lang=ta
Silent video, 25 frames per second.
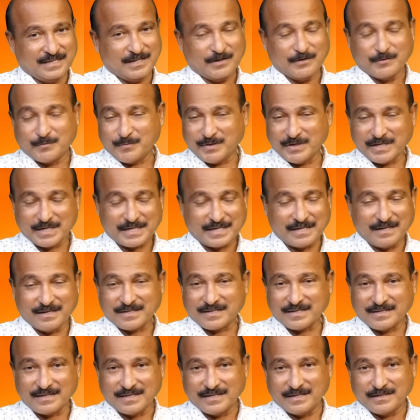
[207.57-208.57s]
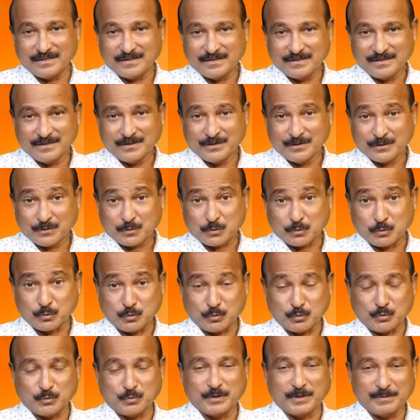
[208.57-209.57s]
அவர் வேறு யாரும் இல்லை
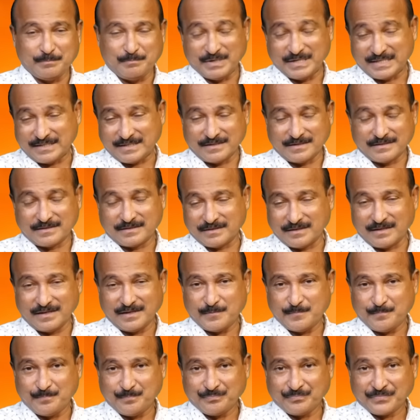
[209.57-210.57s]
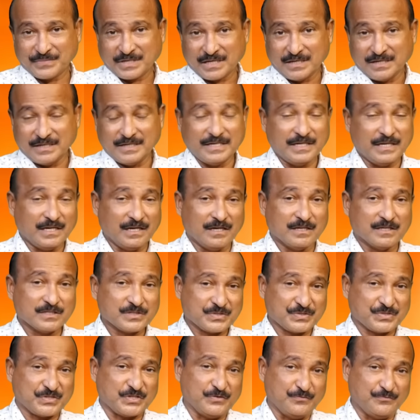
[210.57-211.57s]
தூத்துக்குடி பட்டணத்தில் நிலா
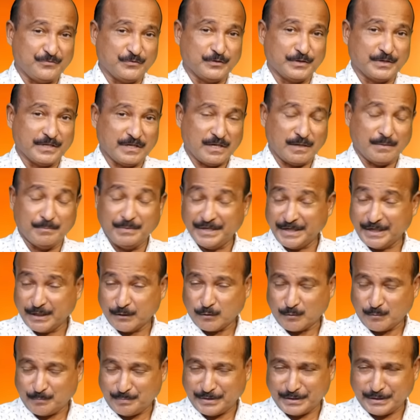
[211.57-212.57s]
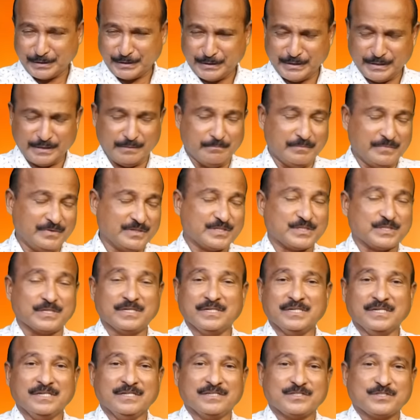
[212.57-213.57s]
சீஃபுட் அப்படிங்கிற ஒரு பெரிய மிஸ்
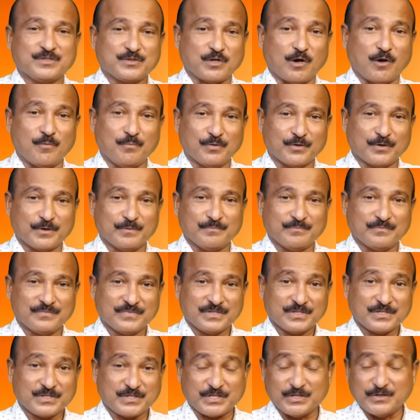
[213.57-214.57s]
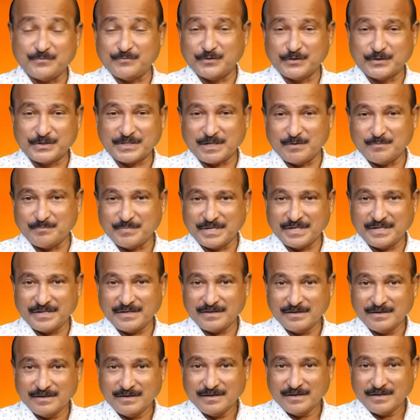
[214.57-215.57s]
ஸ்தாபனம் சீஃபுட்
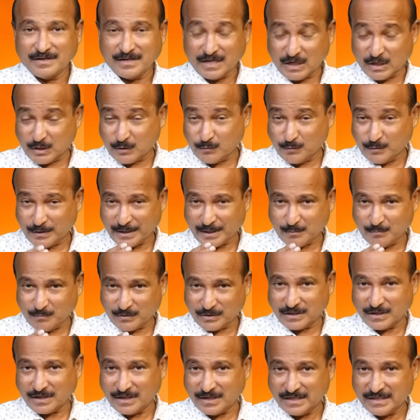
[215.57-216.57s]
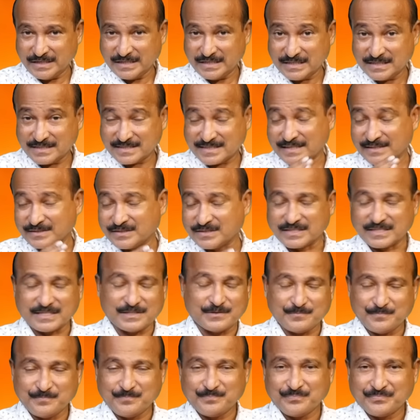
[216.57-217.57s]
கம்பெனி அதனுடைய முதலாளி
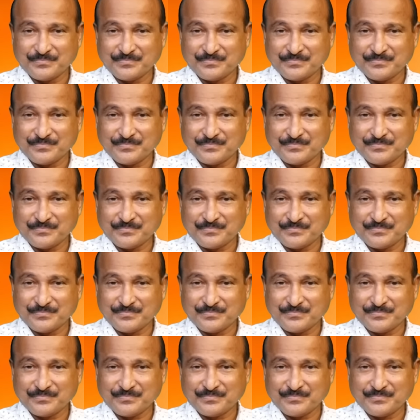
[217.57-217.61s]
சந்திரன்